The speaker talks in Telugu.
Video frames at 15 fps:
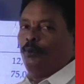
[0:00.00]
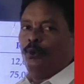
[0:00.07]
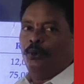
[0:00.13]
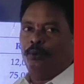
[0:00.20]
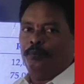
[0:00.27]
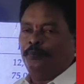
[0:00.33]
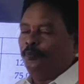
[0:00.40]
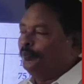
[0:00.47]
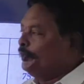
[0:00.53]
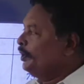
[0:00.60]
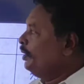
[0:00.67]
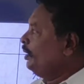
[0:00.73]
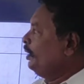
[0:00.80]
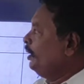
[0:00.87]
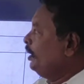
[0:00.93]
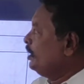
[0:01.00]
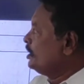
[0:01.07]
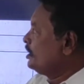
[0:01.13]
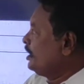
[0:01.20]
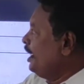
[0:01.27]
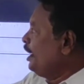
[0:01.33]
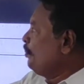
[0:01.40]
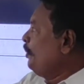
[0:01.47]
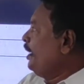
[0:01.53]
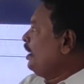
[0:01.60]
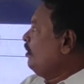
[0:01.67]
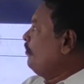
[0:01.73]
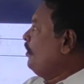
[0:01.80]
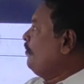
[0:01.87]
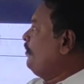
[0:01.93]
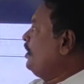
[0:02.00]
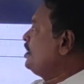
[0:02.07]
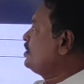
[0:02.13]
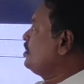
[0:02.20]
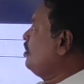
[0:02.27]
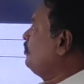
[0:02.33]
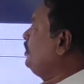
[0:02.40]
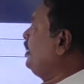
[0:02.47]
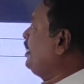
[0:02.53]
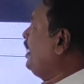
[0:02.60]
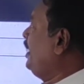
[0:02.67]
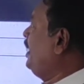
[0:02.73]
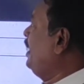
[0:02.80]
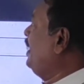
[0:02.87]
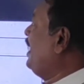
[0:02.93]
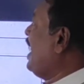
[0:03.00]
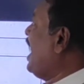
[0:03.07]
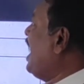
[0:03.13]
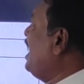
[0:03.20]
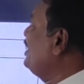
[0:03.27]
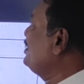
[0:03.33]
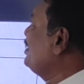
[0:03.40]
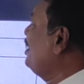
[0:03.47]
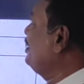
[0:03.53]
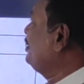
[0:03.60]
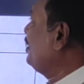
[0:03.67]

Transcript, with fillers: మూడు స్టేట్మెంట్ ఆఫ్ అఫైర్స్ ఆఫ్ ది ట్రేడర్ యాజ్ ఆన్